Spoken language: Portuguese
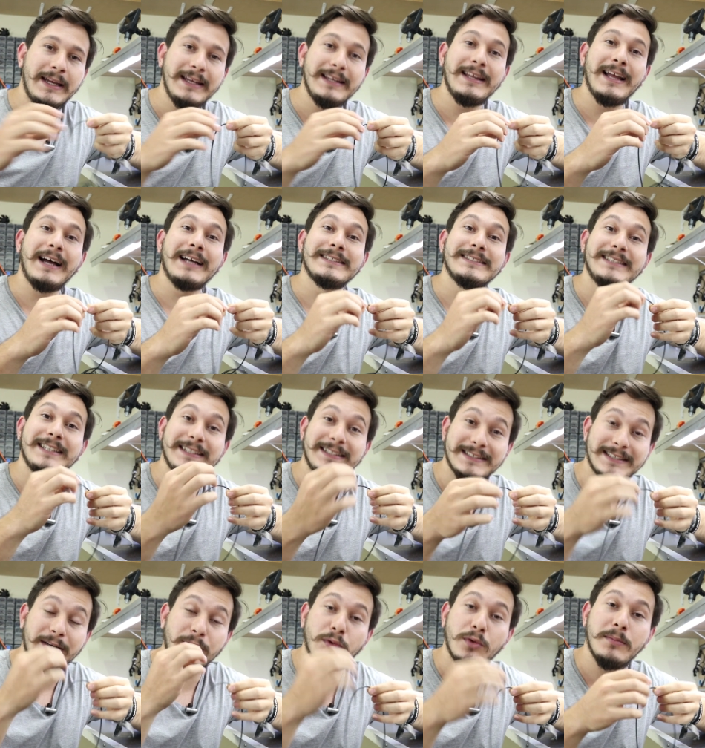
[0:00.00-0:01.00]
e da
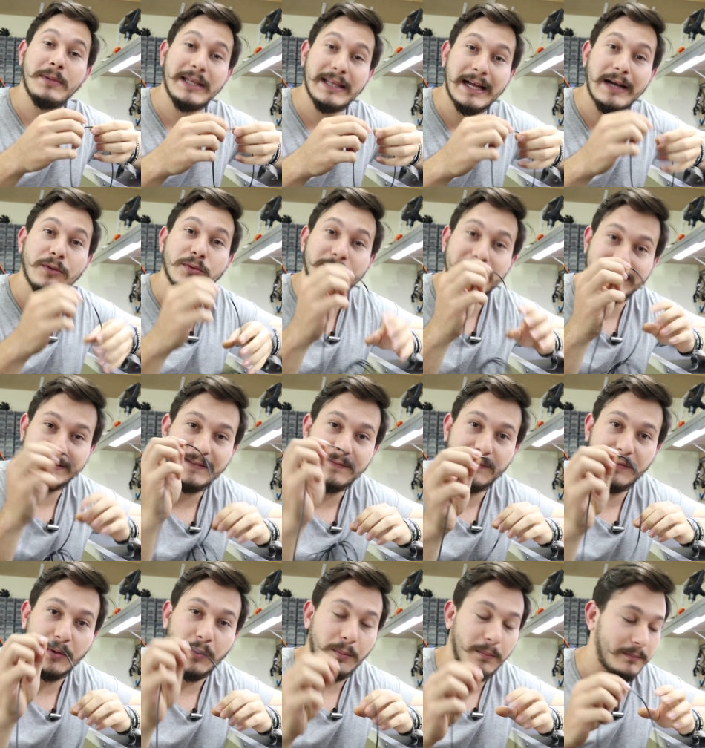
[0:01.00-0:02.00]
seção nominal desse
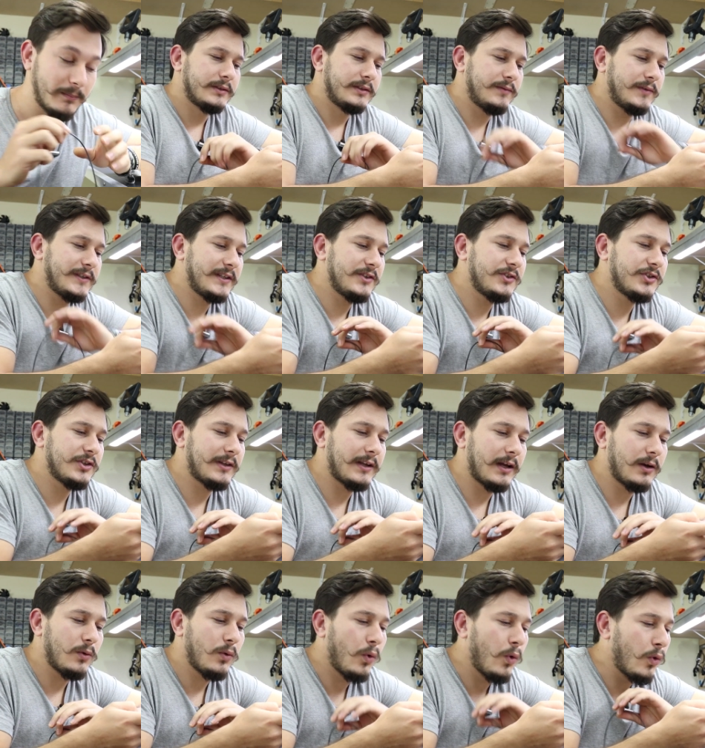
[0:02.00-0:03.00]
fio. Se você
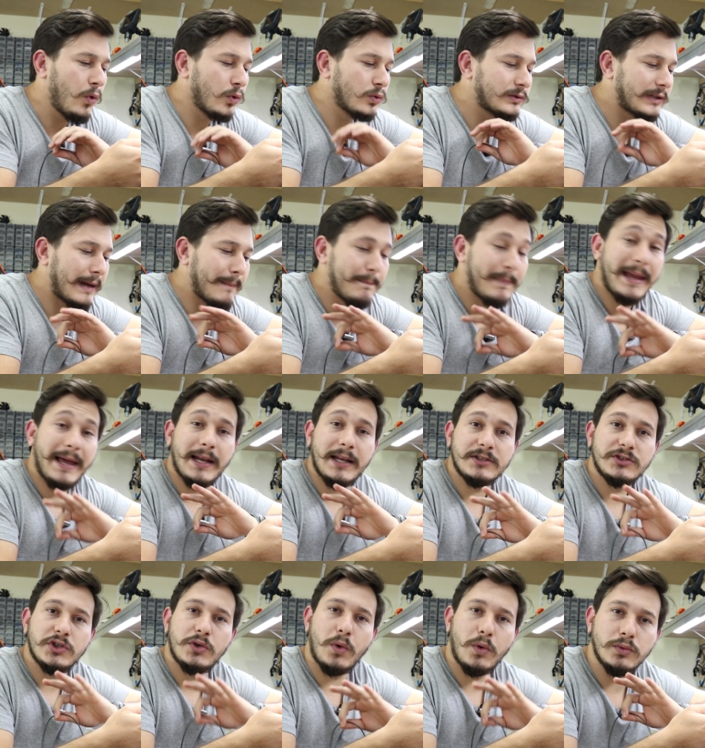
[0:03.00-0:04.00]
digitar no Google
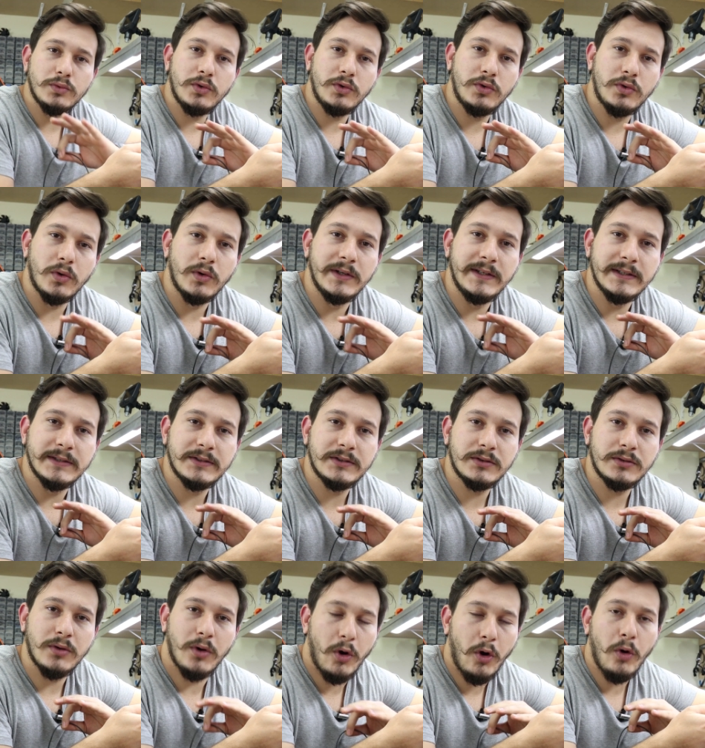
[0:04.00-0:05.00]
tabela de
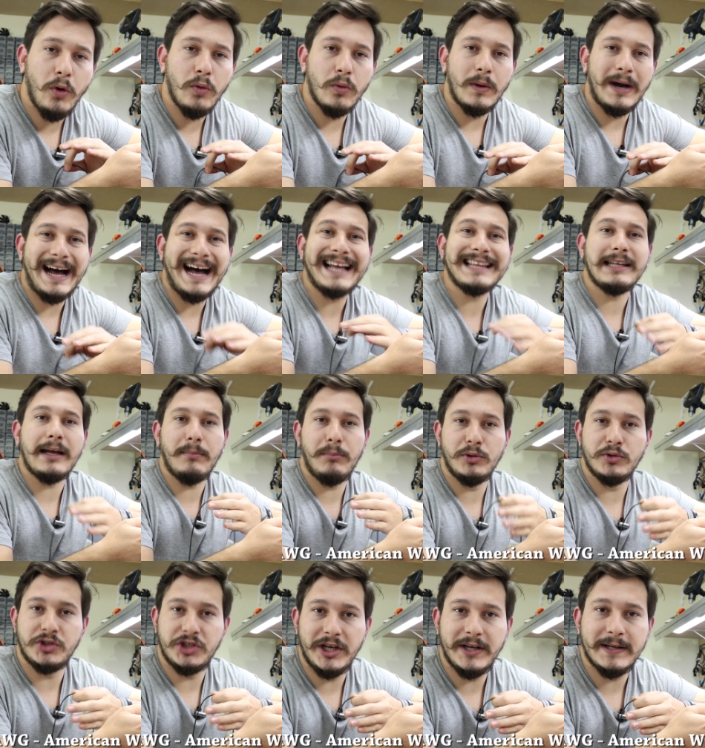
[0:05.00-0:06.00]
condutores ou
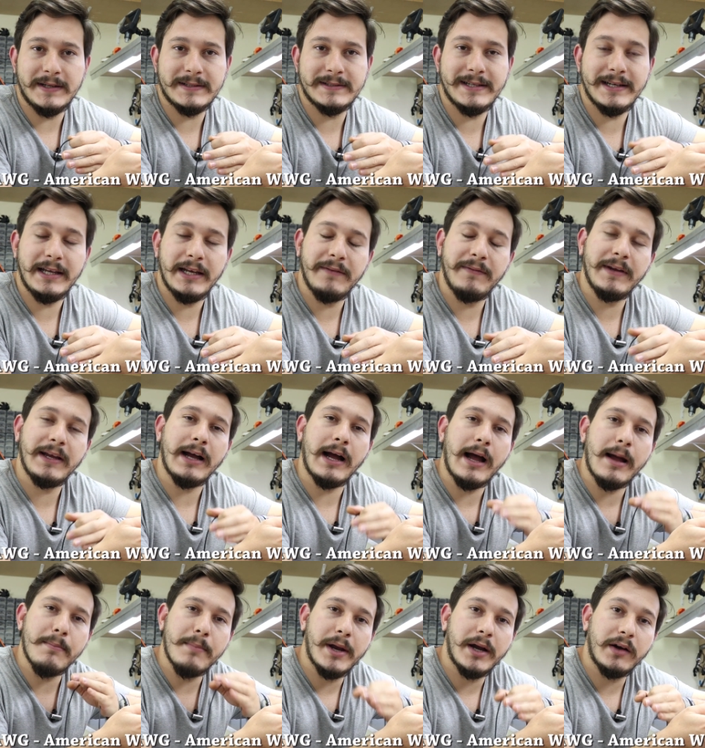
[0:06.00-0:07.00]
AWG, que significa
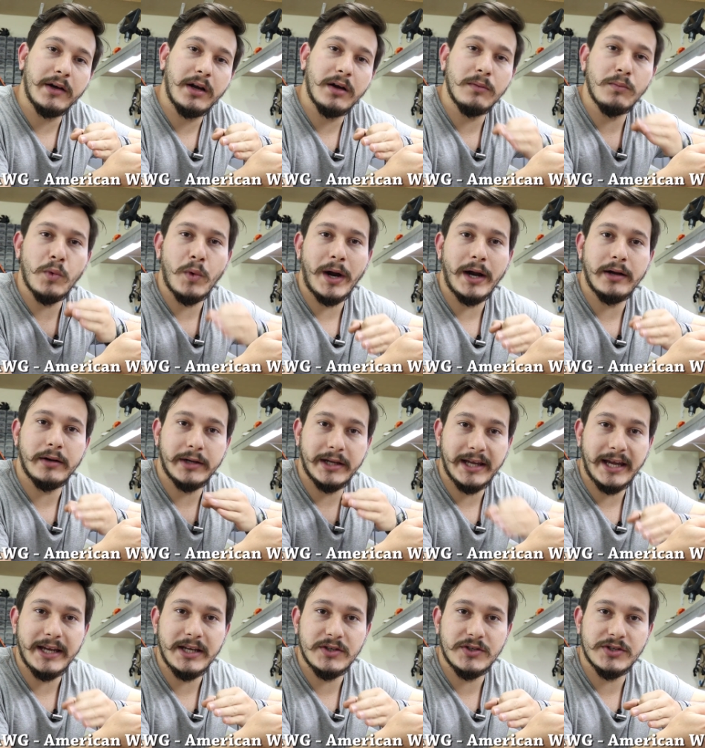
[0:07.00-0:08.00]
American Wire
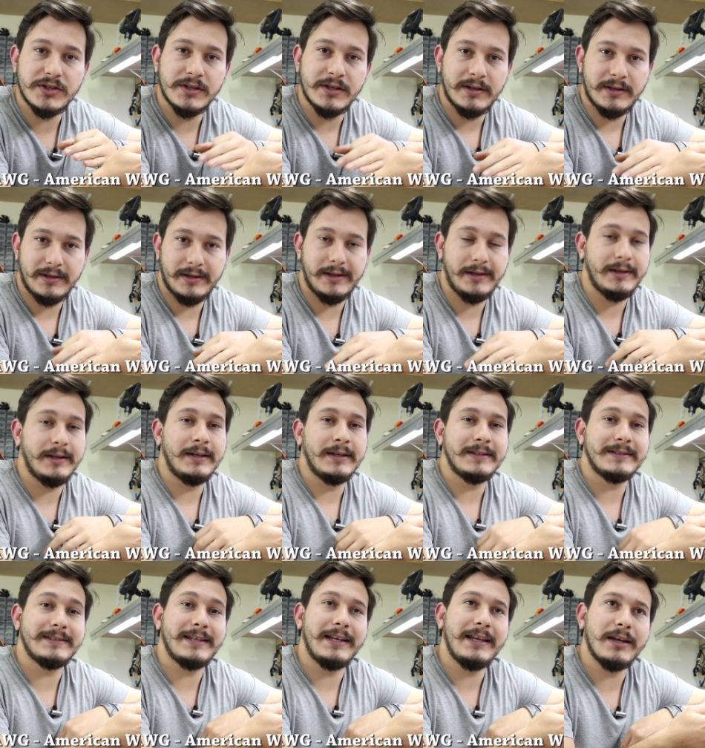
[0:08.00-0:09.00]
Gauge, né?
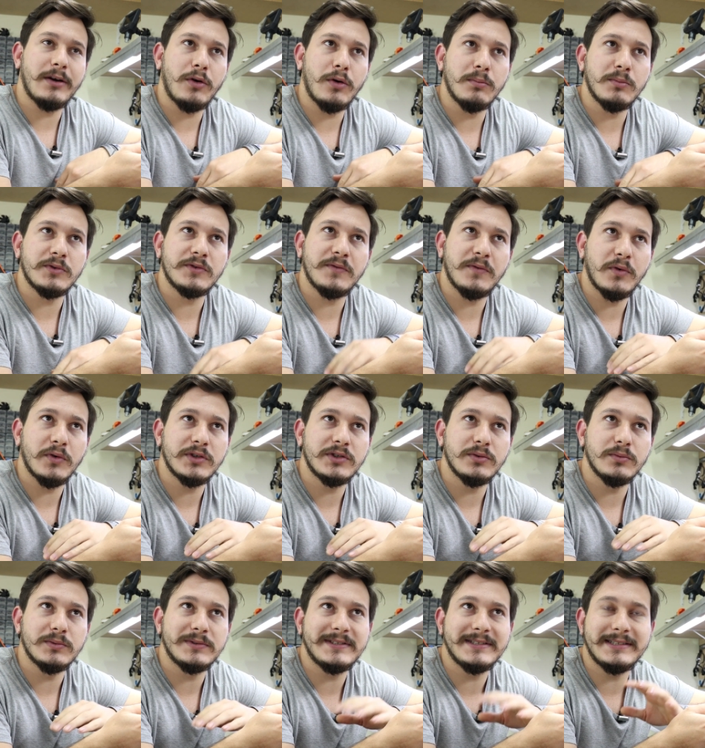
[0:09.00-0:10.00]
que seria como se
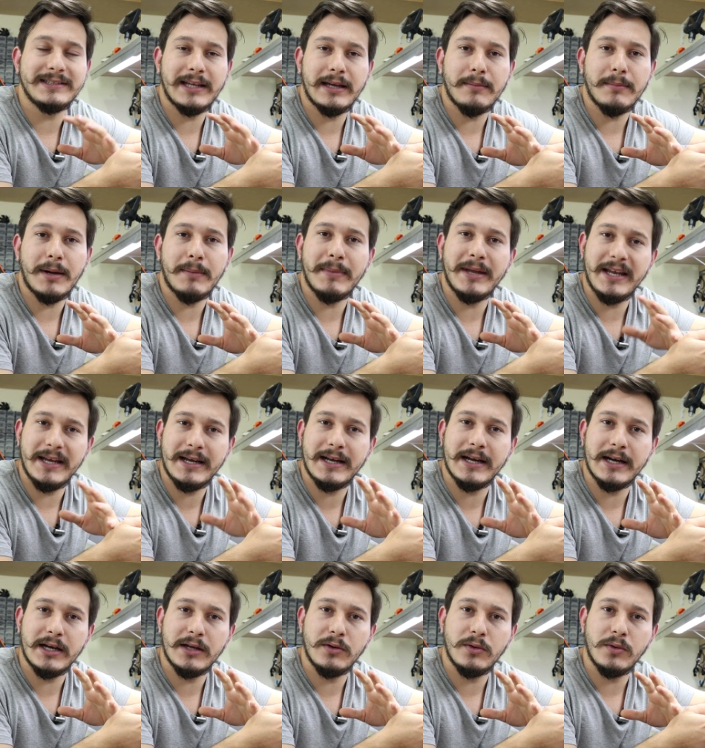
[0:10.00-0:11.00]
fosse um sistema
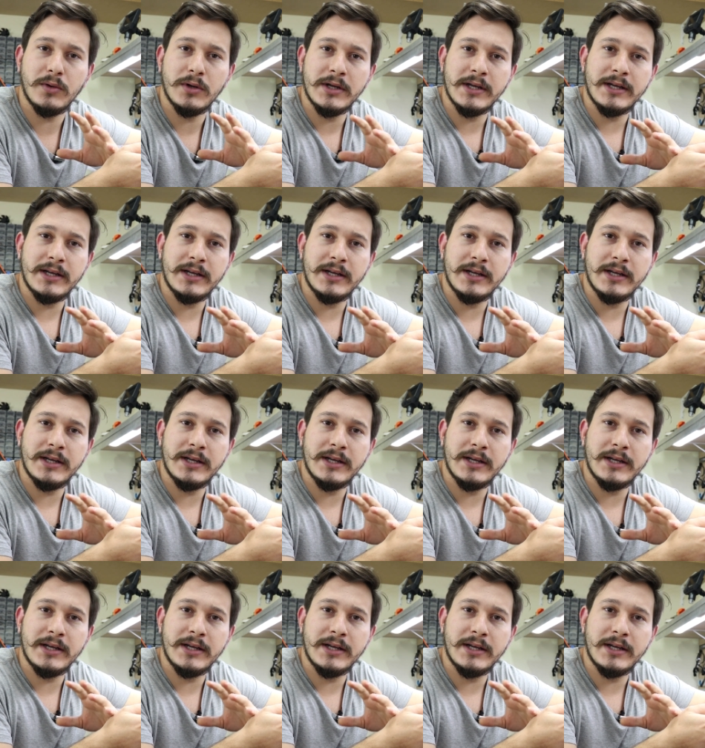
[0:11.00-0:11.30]
americano